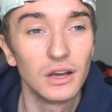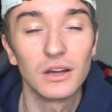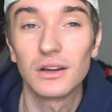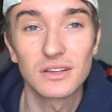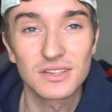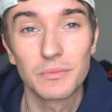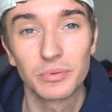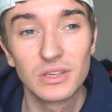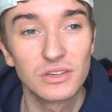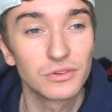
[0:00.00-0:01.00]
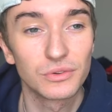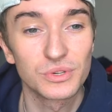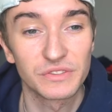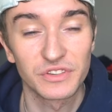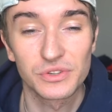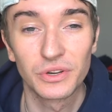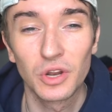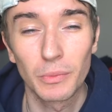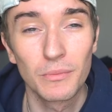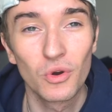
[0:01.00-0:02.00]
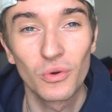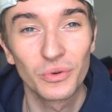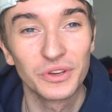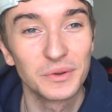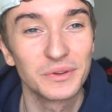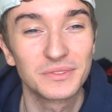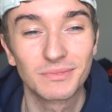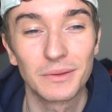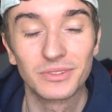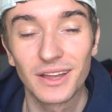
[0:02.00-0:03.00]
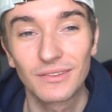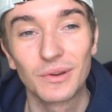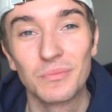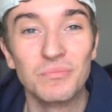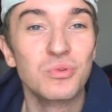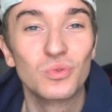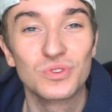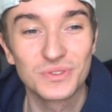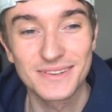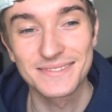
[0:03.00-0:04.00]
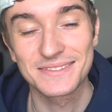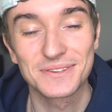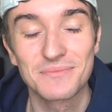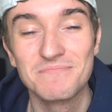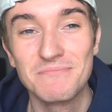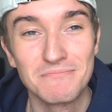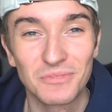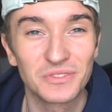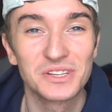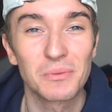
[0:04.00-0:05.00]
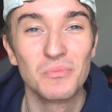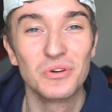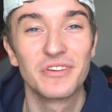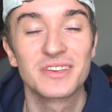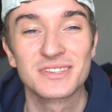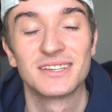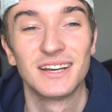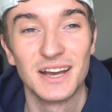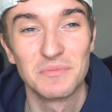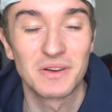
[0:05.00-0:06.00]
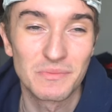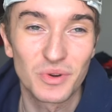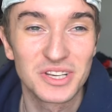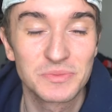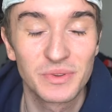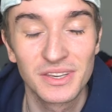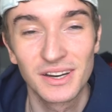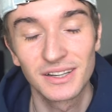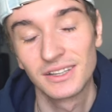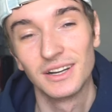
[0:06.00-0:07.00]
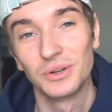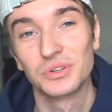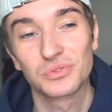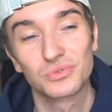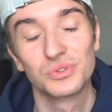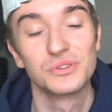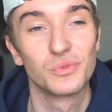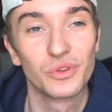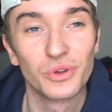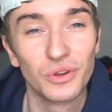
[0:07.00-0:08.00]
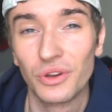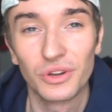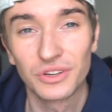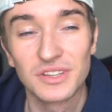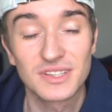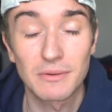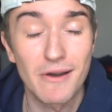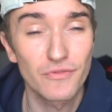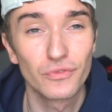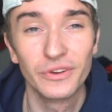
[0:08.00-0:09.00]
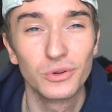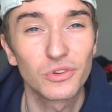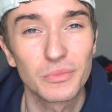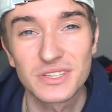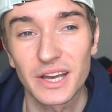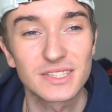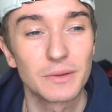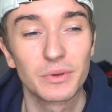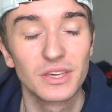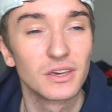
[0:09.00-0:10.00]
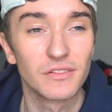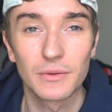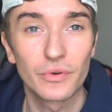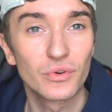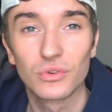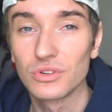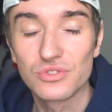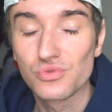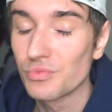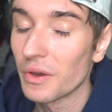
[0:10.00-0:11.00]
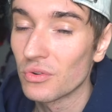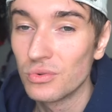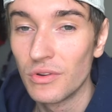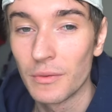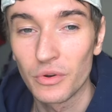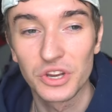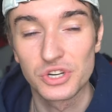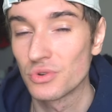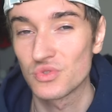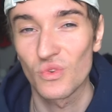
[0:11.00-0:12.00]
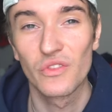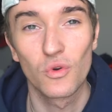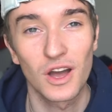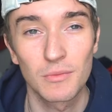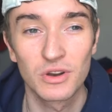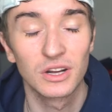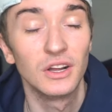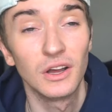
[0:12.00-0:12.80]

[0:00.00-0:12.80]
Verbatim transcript: Euh, c'est un pays que, j'affectionne énormément. Euh, il y a peut-être beaucoup de choses, on va dire, mauvaises par rapport à ce pays-là, surtout au niveau des armes à feu et autres, mais ça reste un pays qui est vraiment super cool. Vraiment, les gens sont adorables.